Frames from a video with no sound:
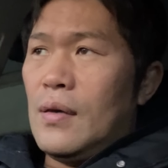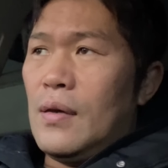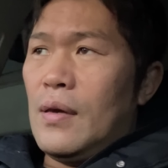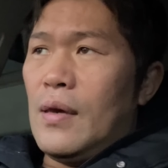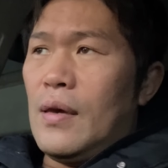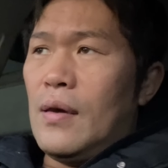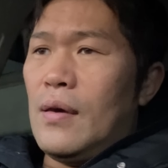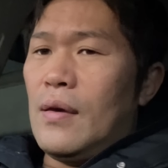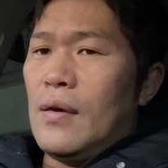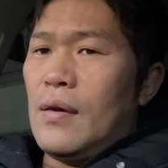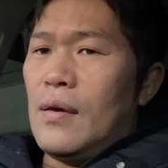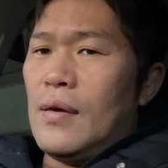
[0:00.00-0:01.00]

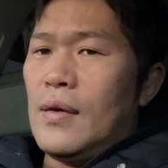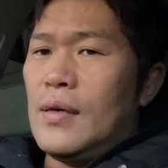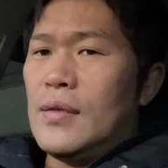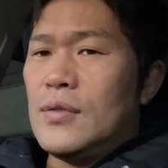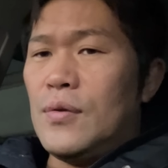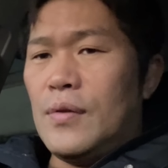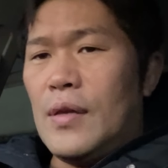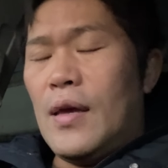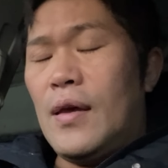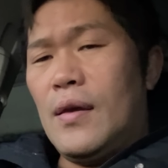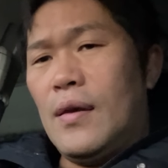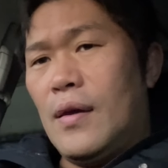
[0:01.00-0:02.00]
えー、そのね、
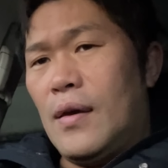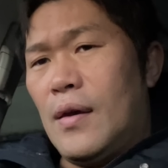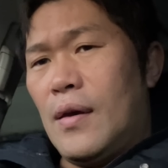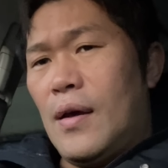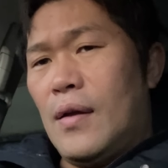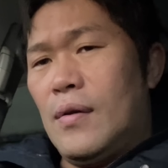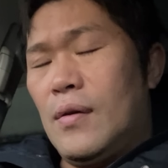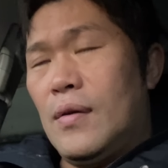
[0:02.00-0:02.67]
えー、